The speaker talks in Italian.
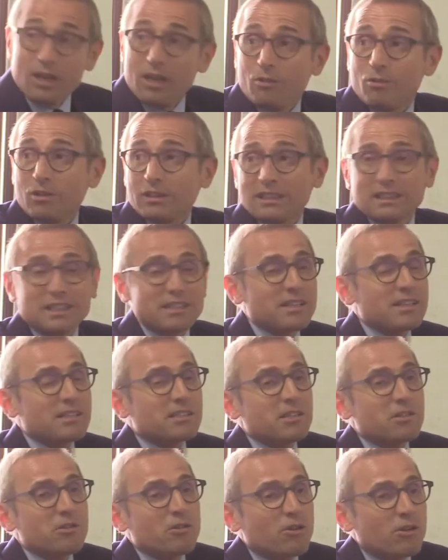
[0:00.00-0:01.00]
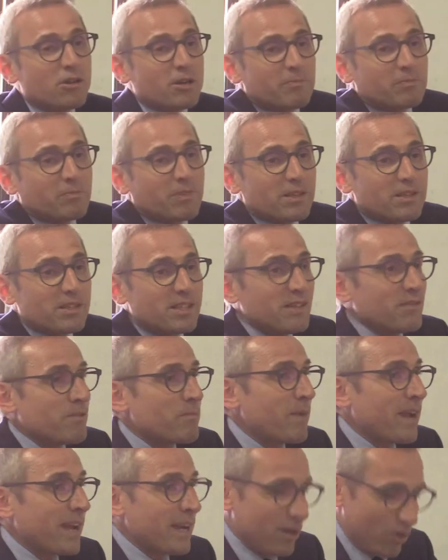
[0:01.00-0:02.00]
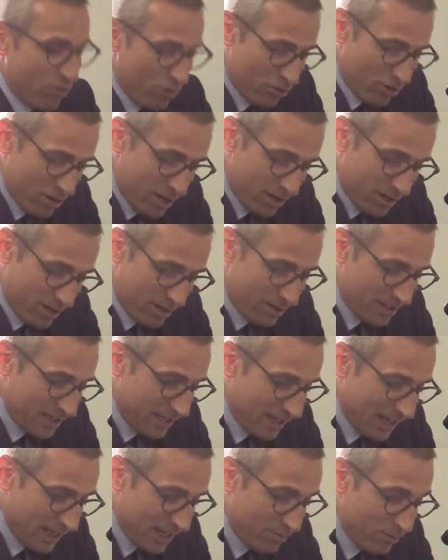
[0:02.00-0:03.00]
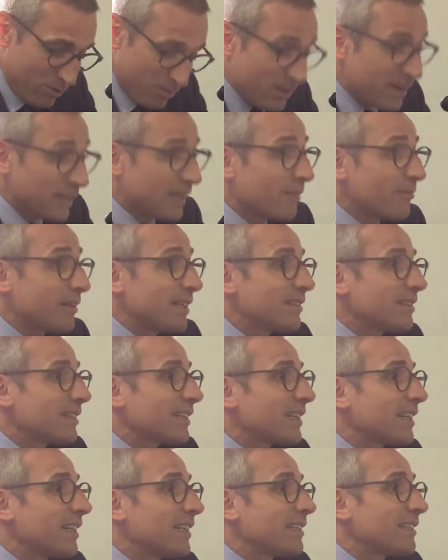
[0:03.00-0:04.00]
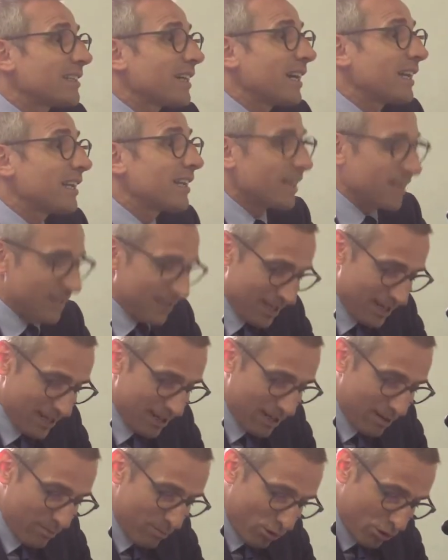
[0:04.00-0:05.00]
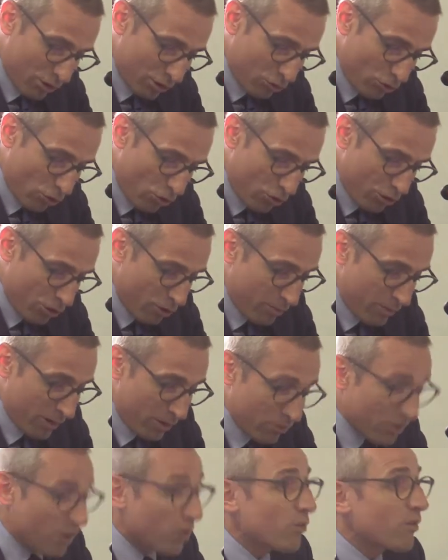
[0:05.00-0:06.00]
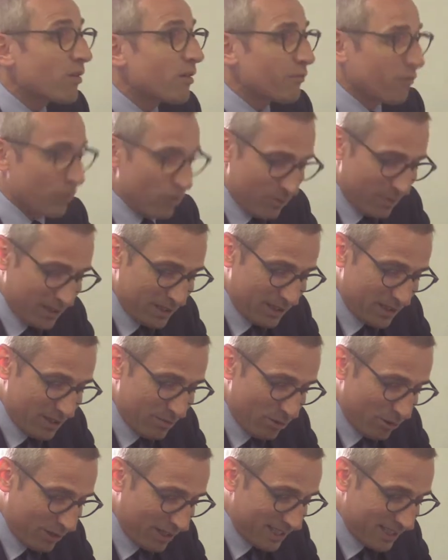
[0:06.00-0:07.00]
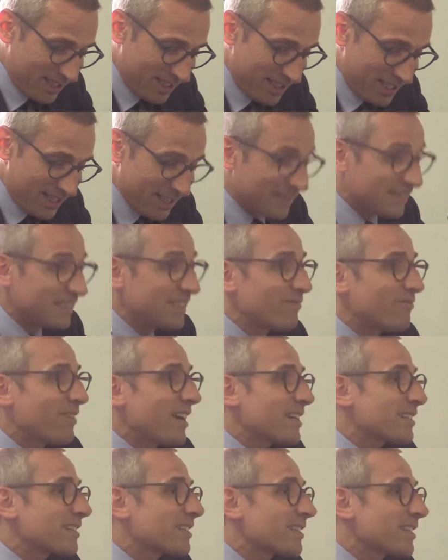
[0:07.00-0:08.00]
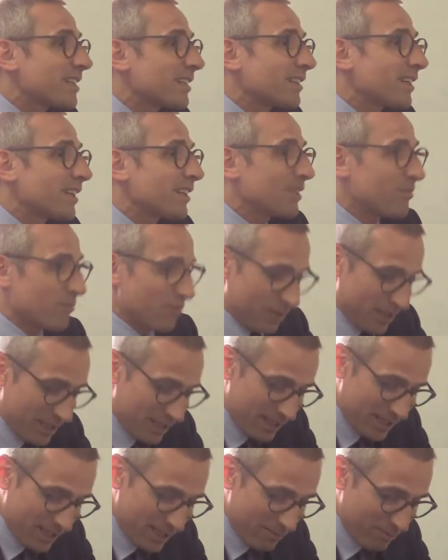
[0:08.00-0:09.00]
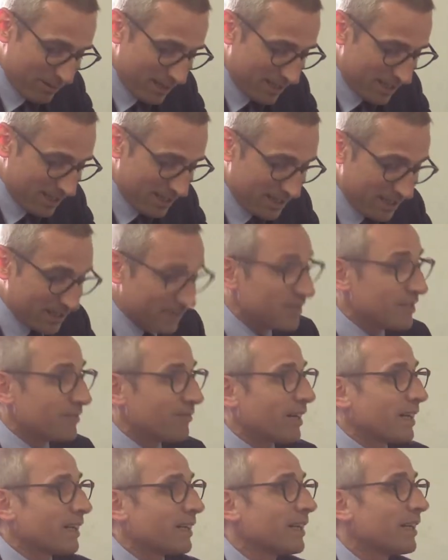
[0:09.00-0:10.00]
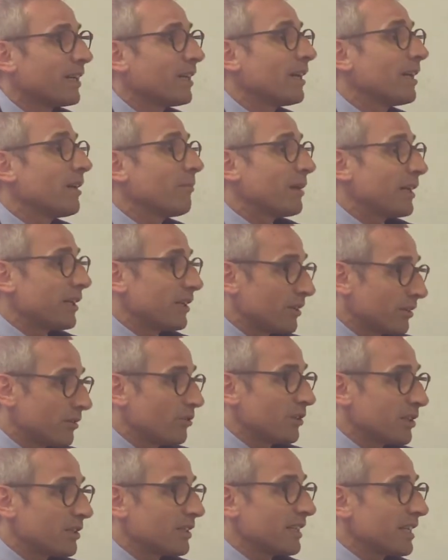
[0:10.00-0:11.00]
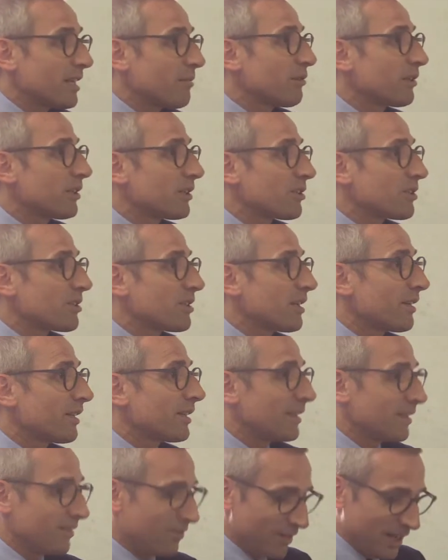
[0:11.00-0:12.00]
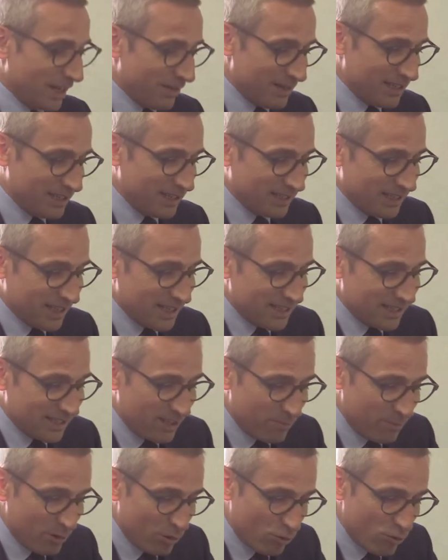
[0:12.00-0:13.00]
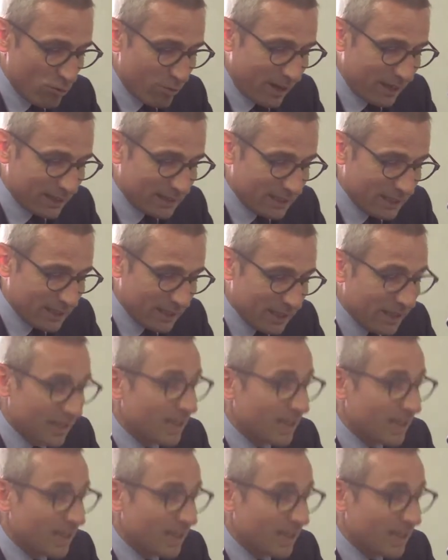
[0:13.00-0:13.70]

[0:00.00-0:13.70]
Guardate, se il signor Steve Bannon dichiara pubblicamente che l'Italia è il laboratorio per una nuova forma di democrazia, diversa dalla democrazia rappresentativa, beh, noi riteniamo che ci sia veramente da essere preoccupati.